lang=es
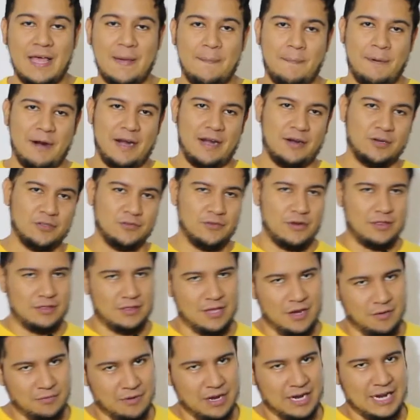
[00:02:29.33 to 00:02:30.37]
de pararnos frente
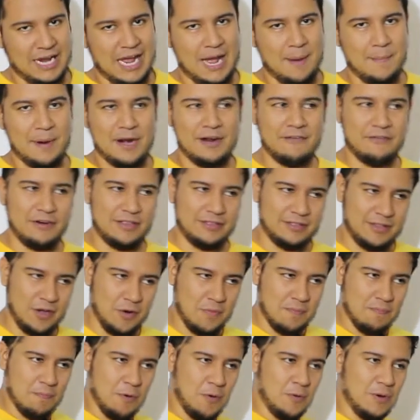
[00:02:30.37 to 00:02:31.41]
a una cámara, frente a
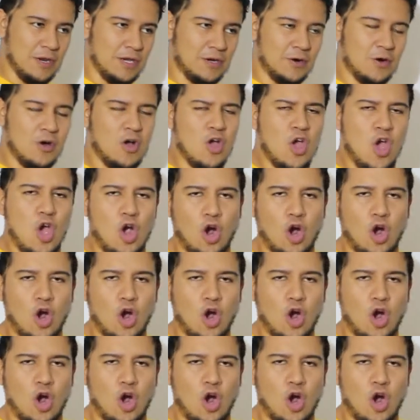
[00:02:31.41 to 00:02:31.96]
un público.